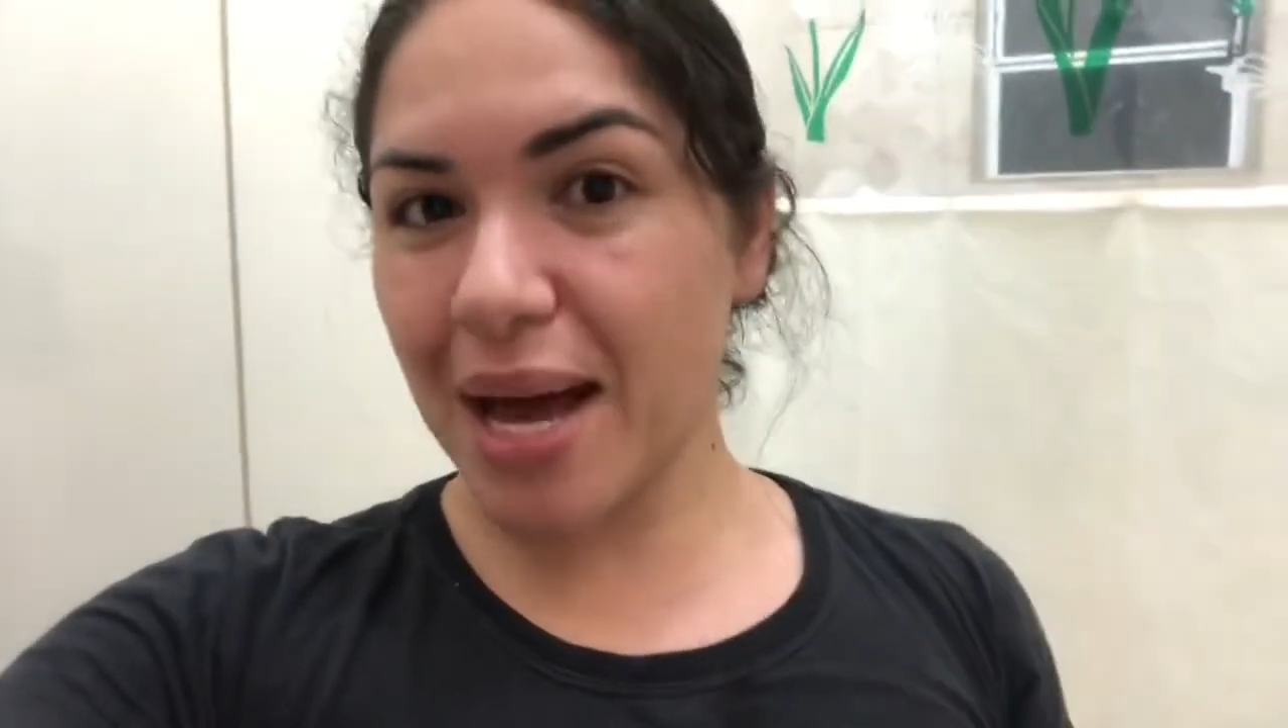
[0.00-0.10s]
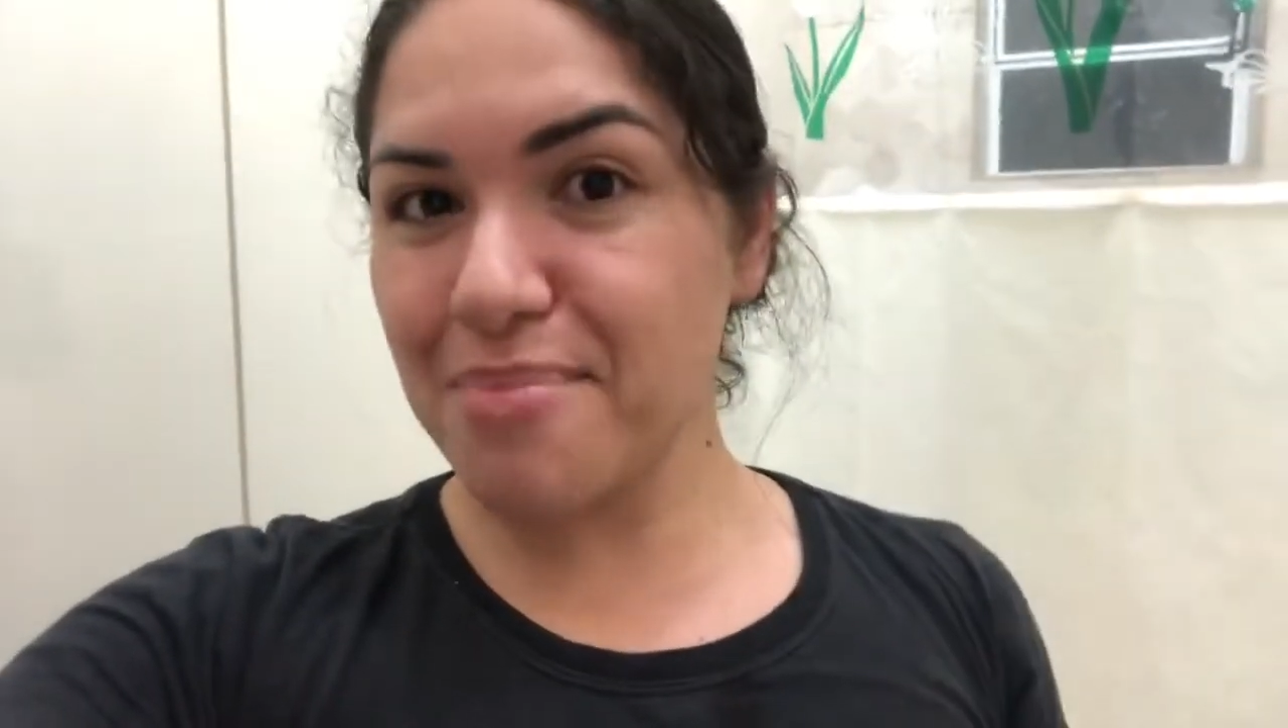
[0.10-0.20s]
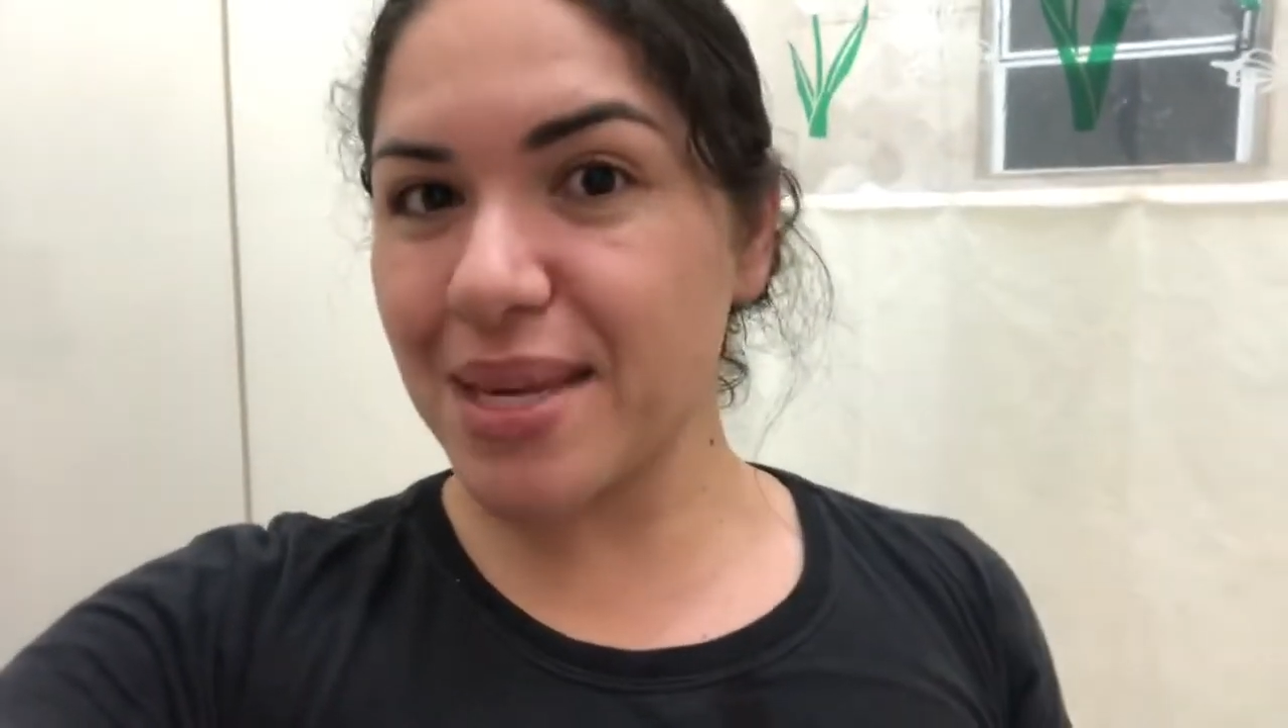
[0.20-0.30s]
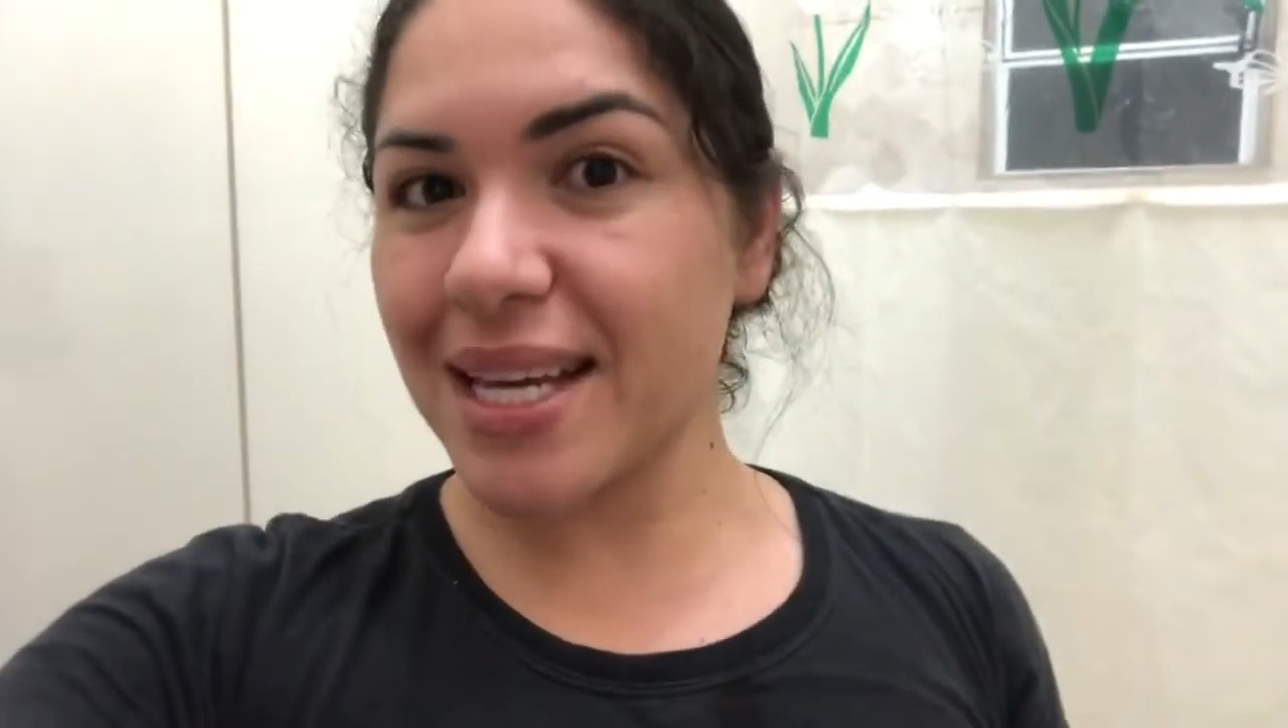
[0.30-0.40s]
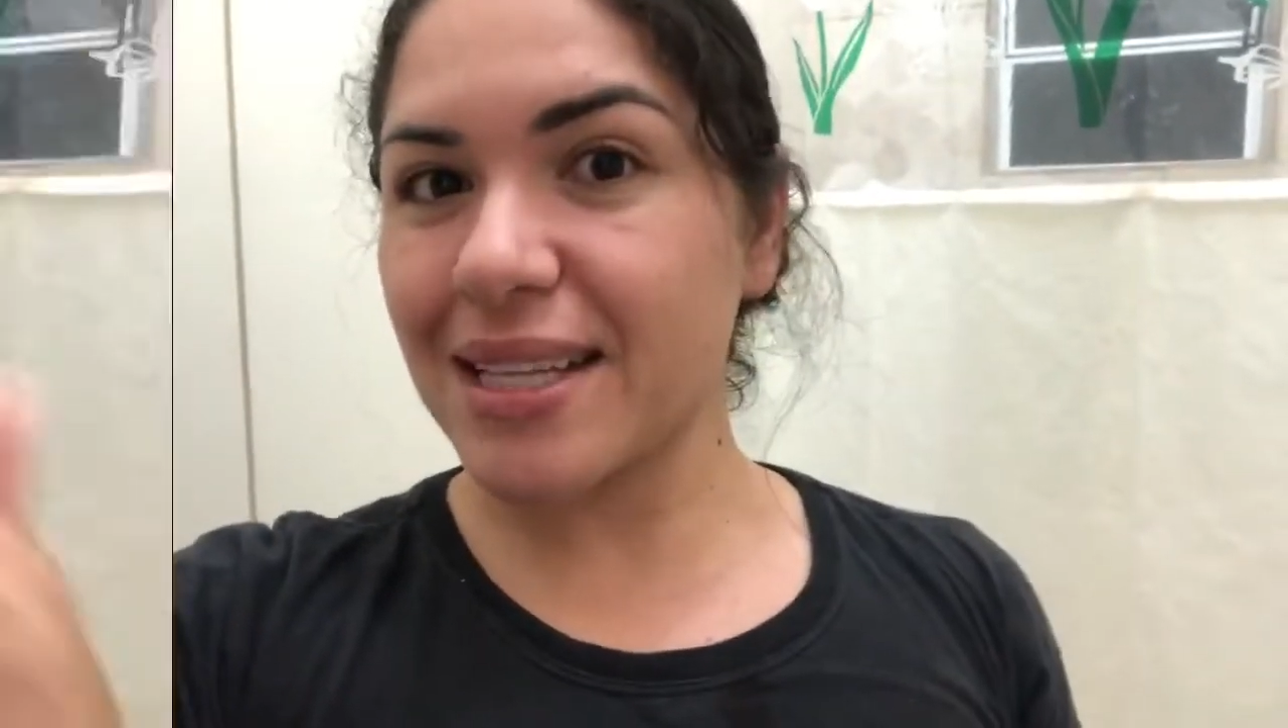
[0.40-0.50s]
a
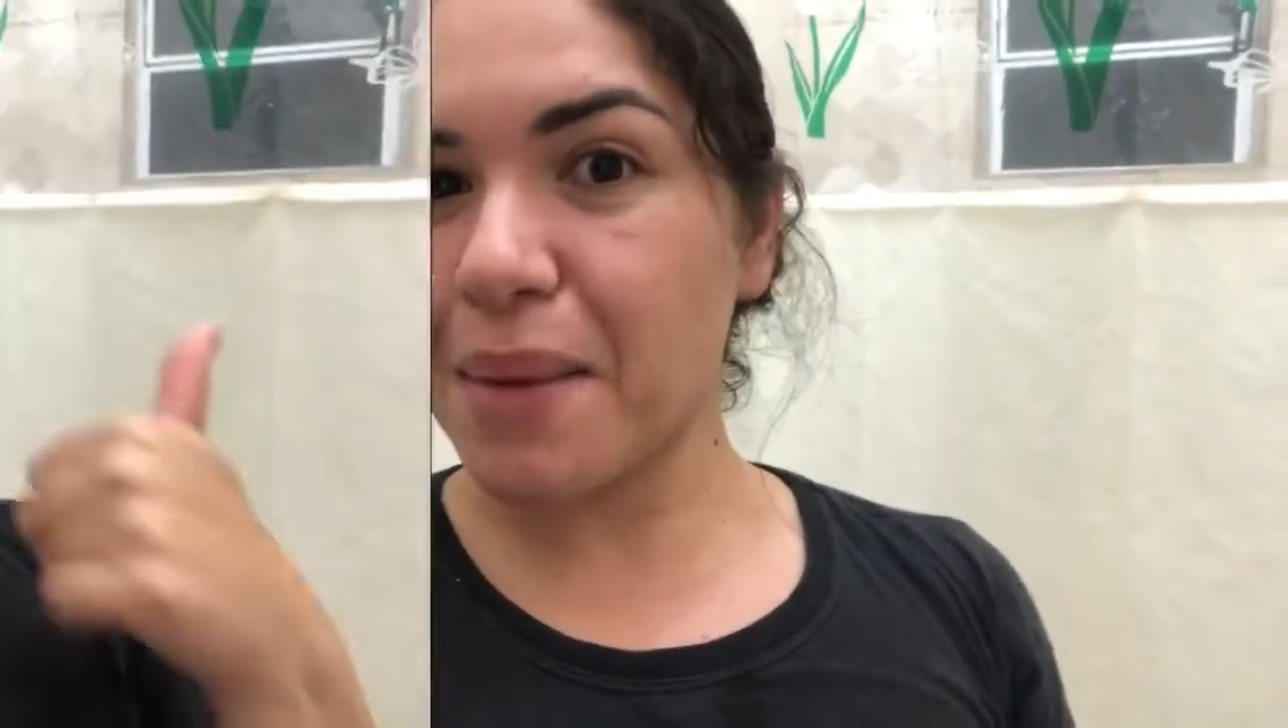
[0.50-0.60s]
amiga, tá